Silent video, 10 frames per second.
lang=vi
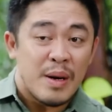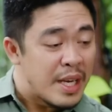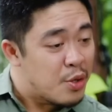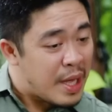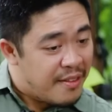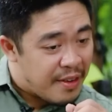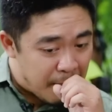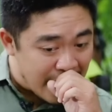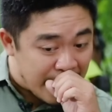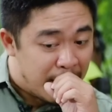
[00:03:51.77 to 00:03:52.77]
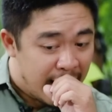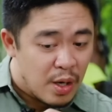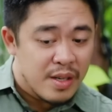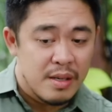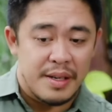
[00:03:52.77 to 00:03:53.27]
Trong khi tôi thấy về mặt tâm
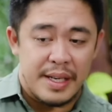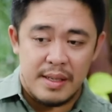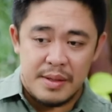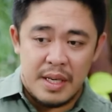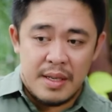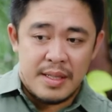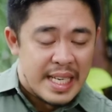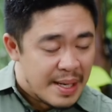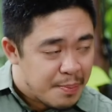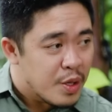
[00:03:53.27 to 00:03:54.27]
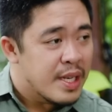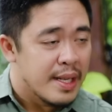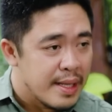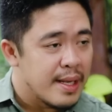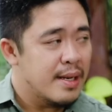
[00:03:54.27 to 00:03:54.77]
lý con người đó, xuyên post
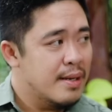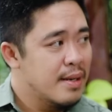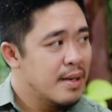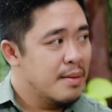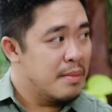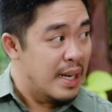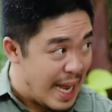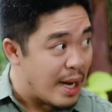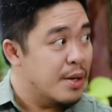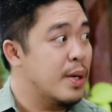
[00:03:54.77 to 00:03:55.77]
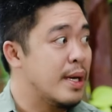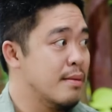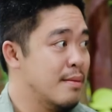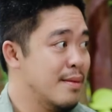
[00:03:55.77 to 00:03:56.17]
hình á mới là đang có chuyện.